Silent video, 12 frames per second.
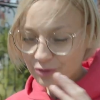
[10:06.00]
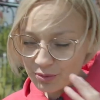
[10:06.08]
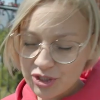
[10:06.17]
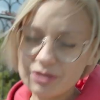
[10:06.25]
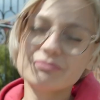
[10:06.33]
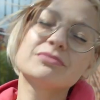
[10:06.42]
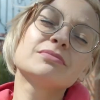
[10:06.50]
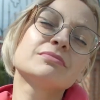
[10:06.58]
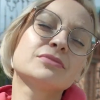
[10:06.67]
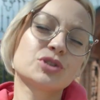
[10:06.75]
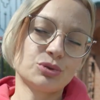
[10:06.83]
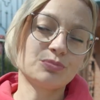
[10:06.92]
В общем,
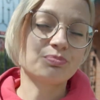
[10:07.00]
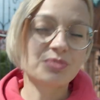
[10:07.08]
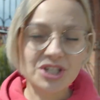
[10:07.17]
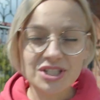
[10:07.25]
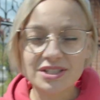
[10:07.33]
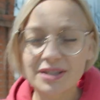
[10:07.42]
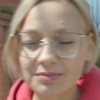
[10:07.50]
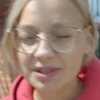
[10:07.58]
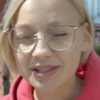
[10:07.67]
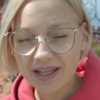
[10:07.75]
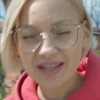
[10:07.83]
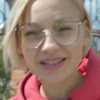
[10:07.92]
что, пишите
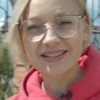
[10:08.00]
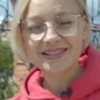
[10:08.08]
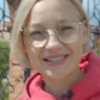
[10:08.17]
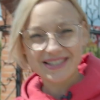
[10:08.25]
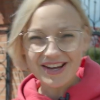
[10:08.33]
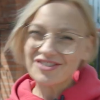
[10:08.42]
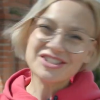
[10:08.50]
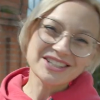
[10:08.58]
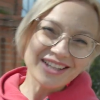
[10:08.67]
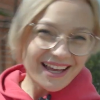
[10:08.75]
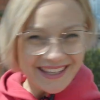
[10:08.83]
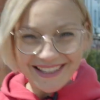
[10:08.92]
комментарии, ставьте
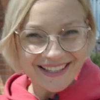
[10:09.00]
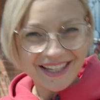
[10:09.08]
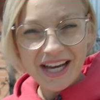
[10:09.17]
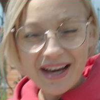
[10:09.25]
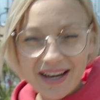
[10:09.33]
лайки.